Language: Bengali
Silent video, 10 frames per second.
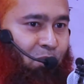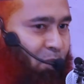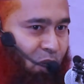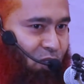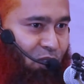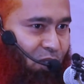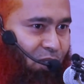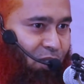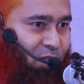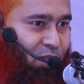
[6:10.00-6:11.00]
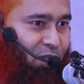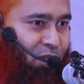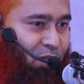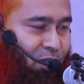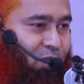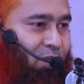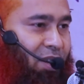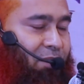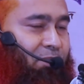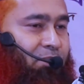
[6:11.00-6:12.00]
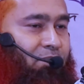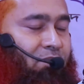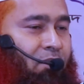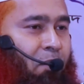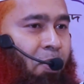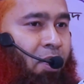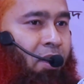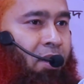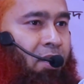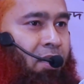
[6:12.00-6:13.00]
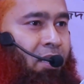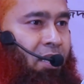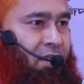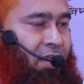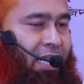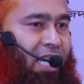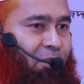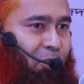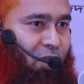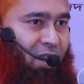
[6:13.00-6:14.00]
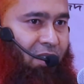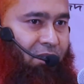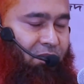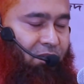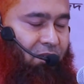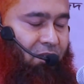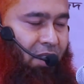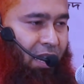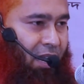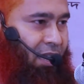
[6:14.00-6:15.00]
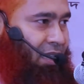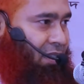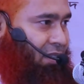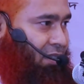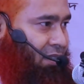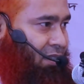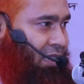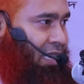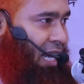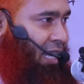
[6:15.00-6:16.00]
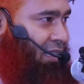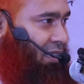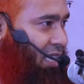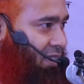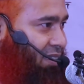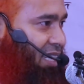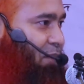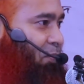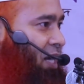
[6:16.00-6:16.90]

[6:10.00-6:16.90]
বিভক্ত হয় না আচ্ছা এরপরে এখানে এই আয়াত নাজিলের